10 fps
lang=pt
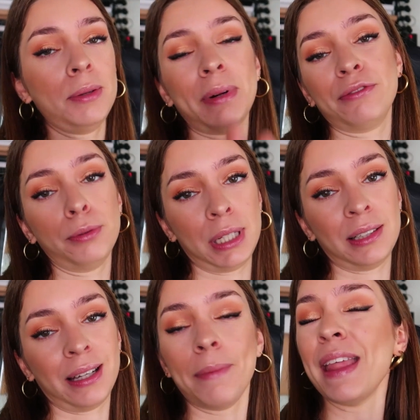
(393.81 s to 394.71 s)
Minha parte
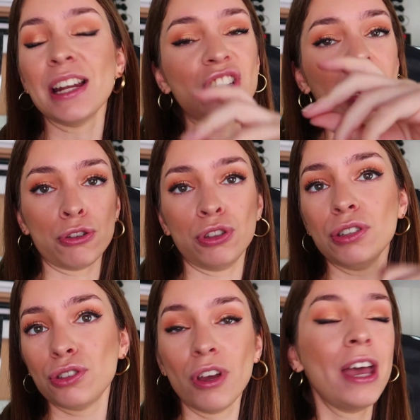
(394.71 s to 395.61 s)
favorita. Quem me dera instalar os
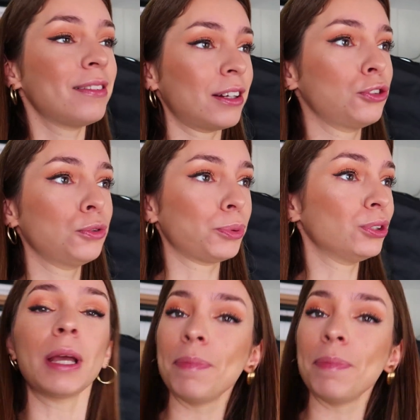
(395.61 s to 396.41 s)
dedos, está tudo pronto.